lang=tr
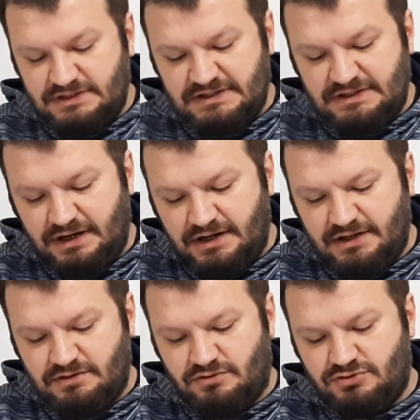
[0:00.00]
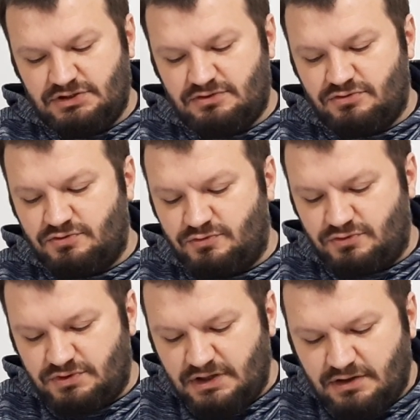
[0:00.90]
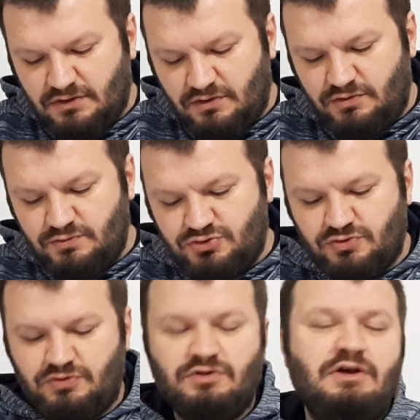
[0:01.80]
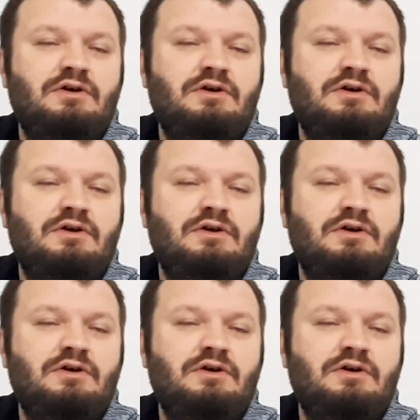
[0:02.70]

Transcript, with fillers: siz de aynı öncelik durumunda olmuş olun.